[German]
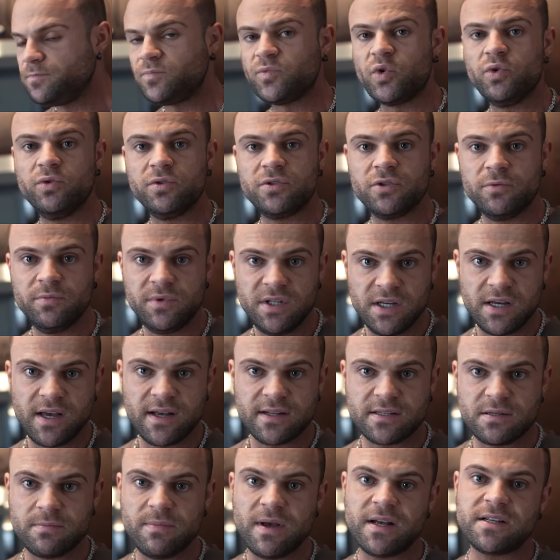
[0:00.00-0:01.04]
Und um die geht
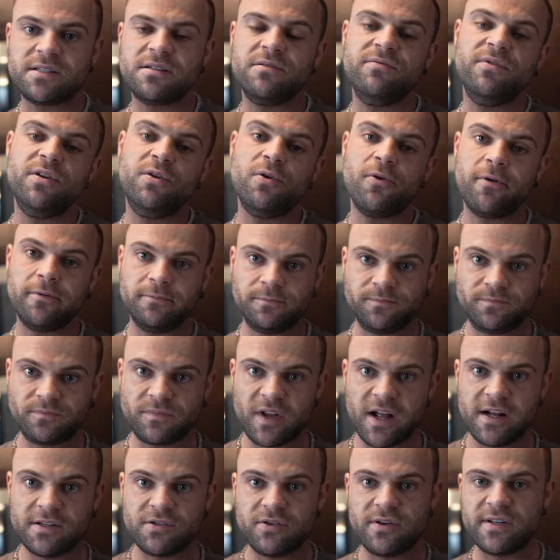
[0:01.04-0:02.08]
es im ersten Video,
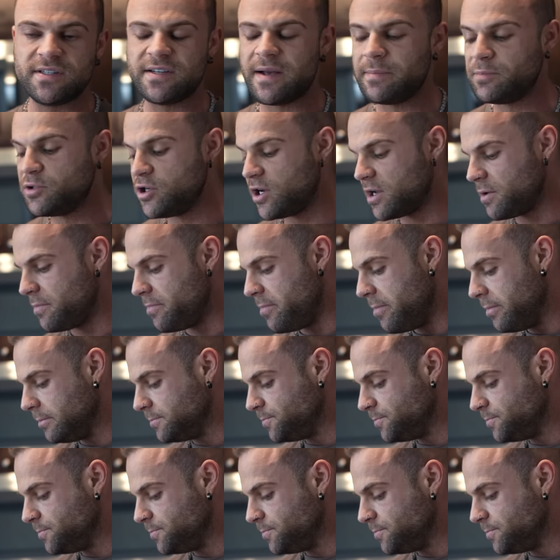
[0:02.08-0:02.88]
also das Abchecken.